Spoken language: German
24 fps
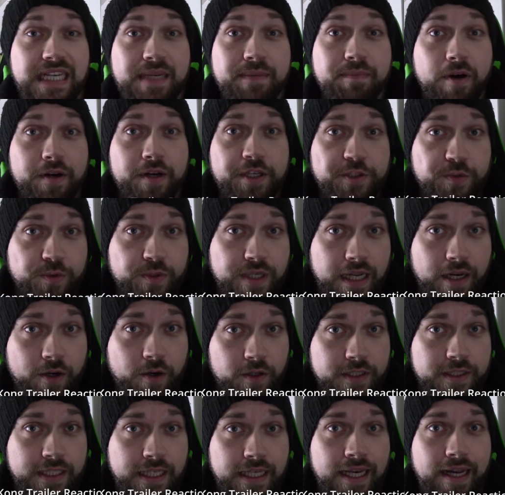bin eben auch nicht so der
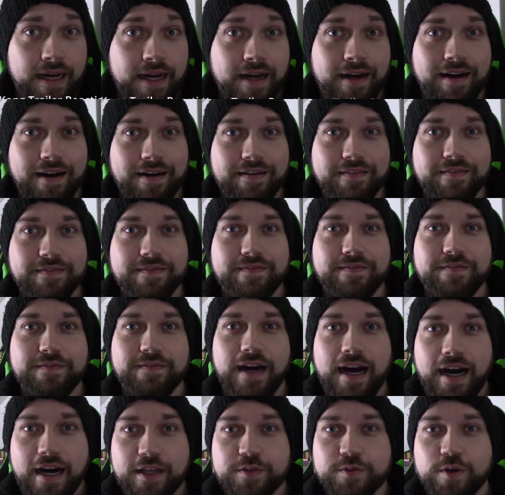Godzilla
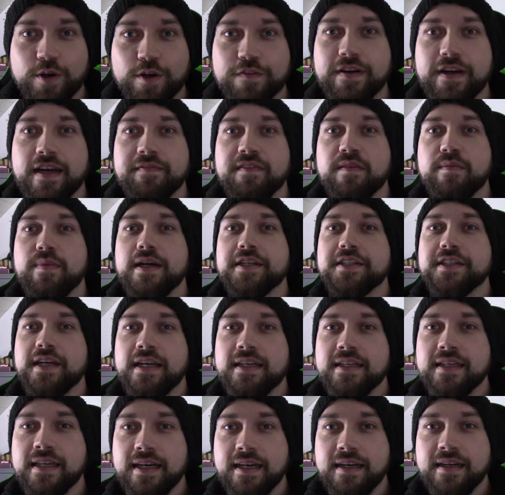Hardcore-Fan wie manch
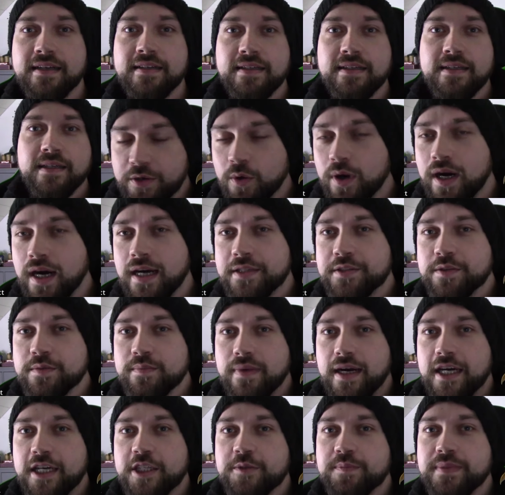anderer. Ghidorah
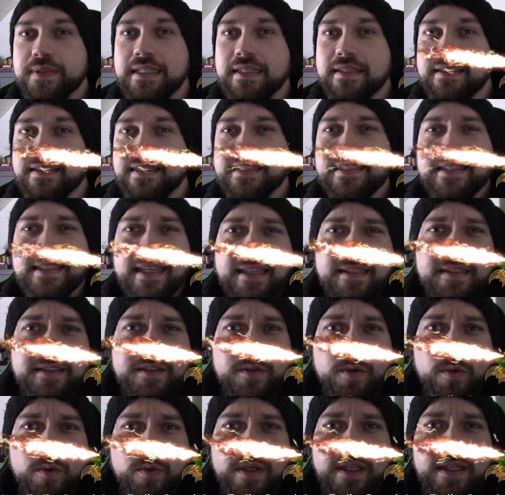zum Beispiel ist
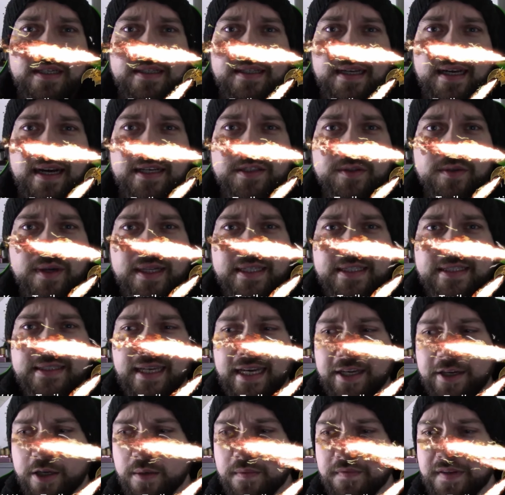ganz cool, ja, so als
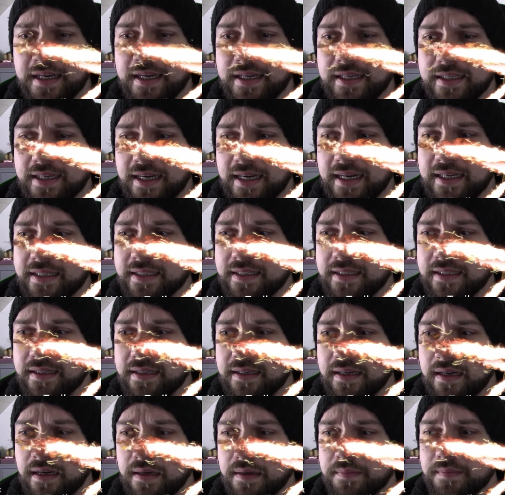dreiköpfiger
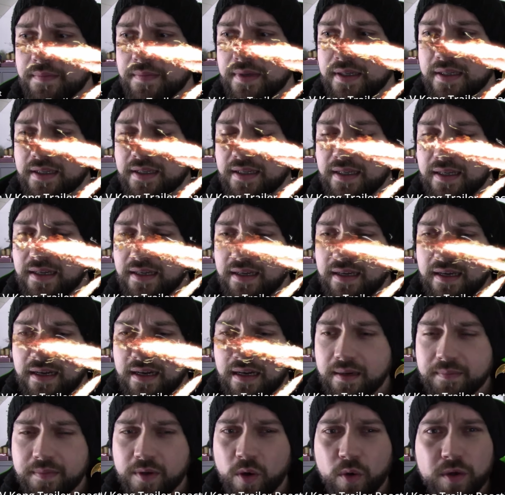Drache. Ähm,
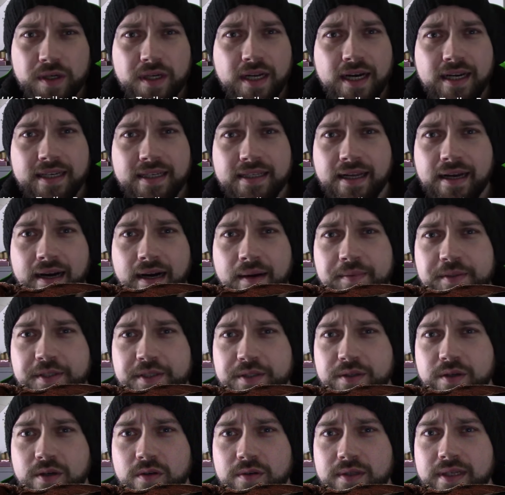ähm, Rodan gab
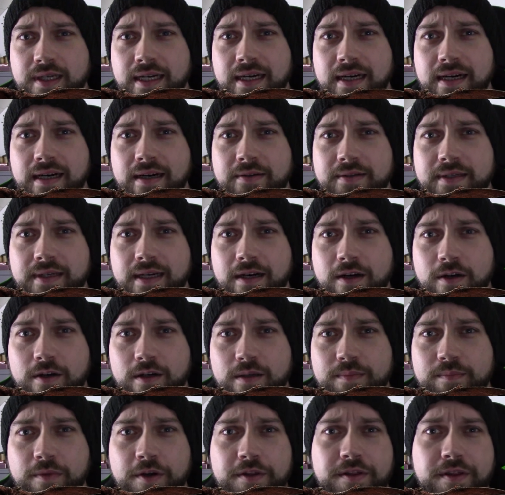es noch oder, oder
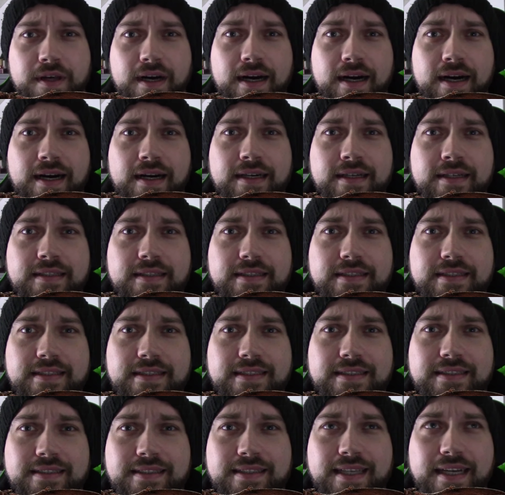auch Mothra. Das
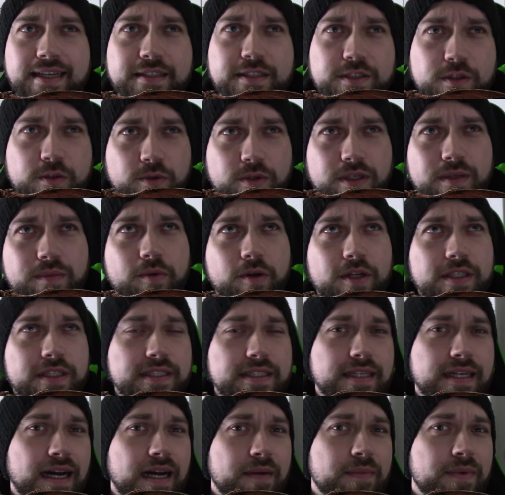sind ganz coole
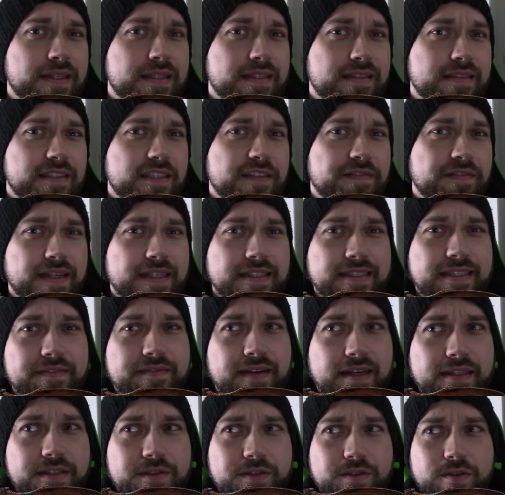Monster, aber ich fand,
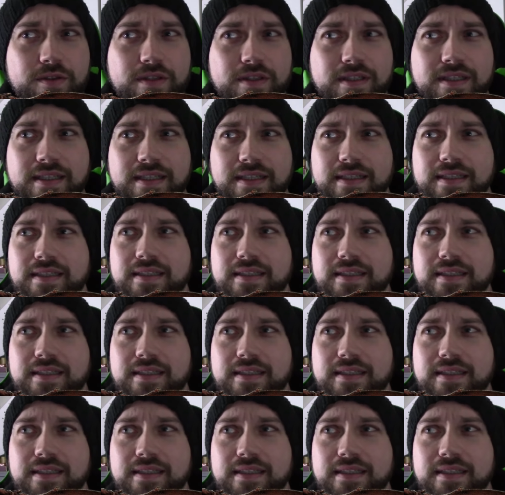die waren so.